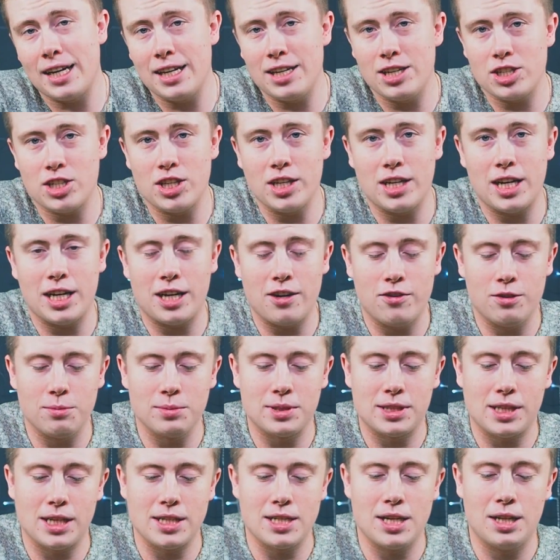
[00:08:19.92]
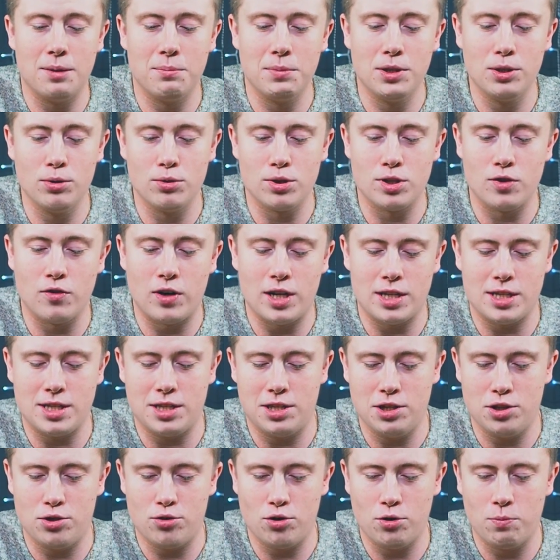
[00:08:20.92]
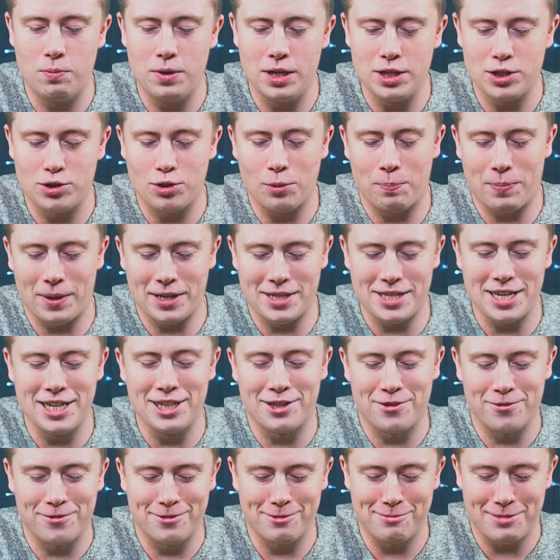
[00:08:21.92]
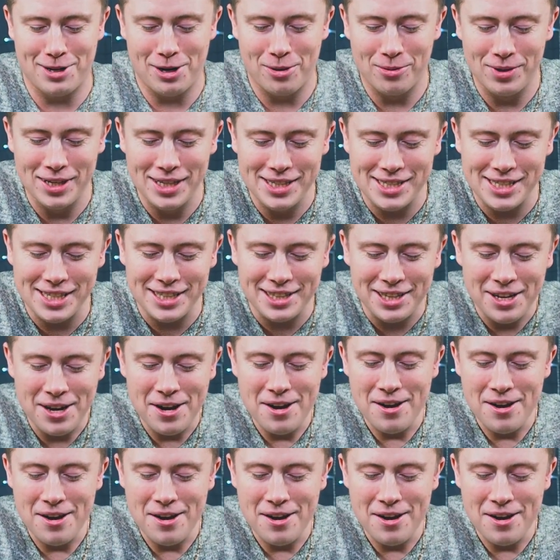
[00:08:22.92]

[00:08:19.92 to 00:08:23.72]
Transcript: Конечно, как я вам сказал, минус 20 тысяч рублей 100% у меня улетит,